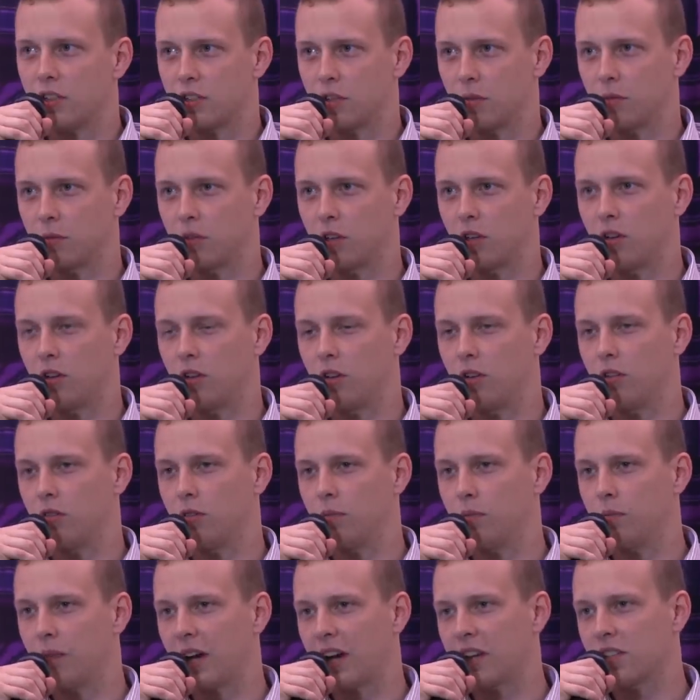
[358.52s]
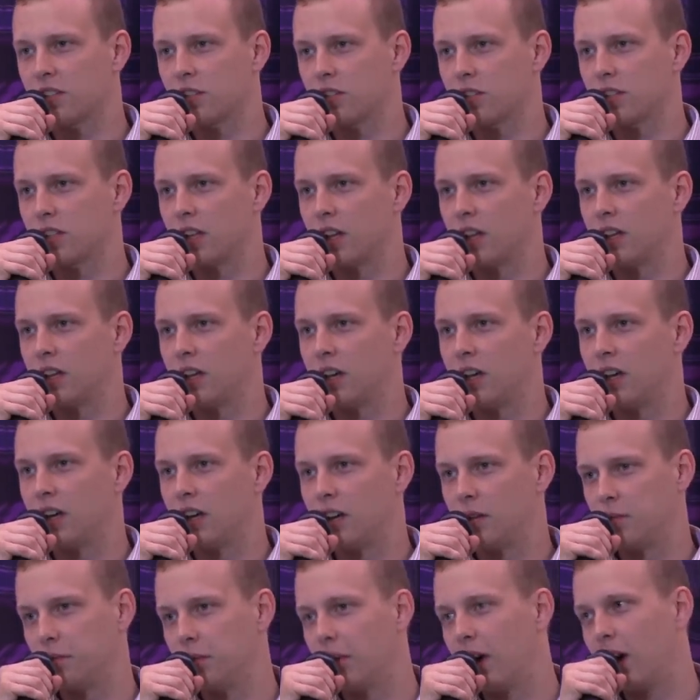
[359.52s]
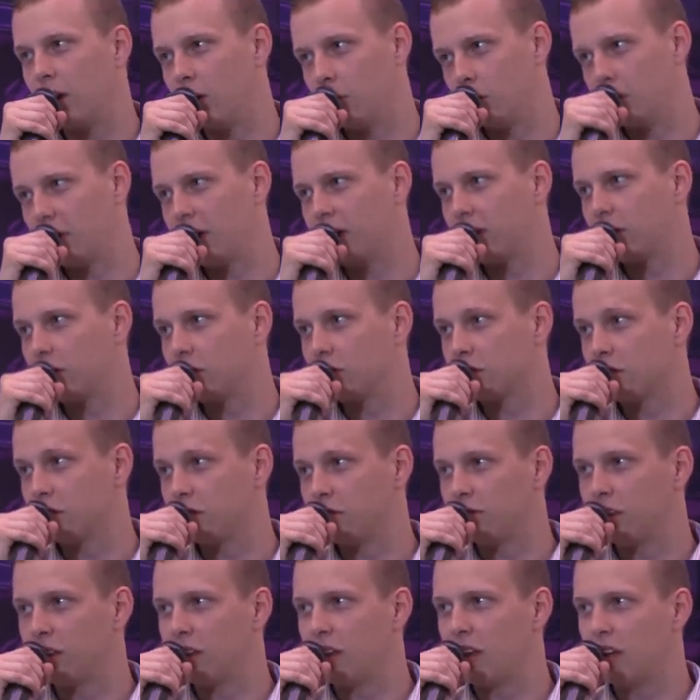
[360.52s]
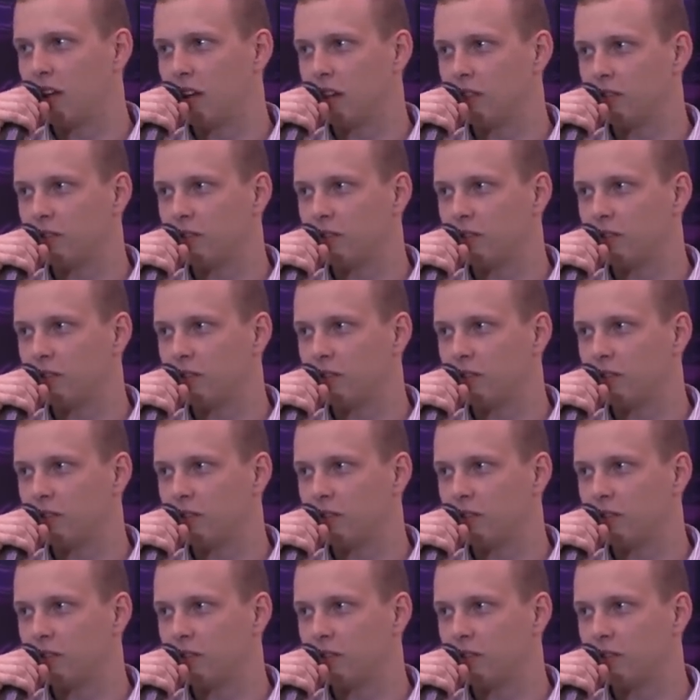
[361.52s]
są to bardzo znane, o Microsoft dla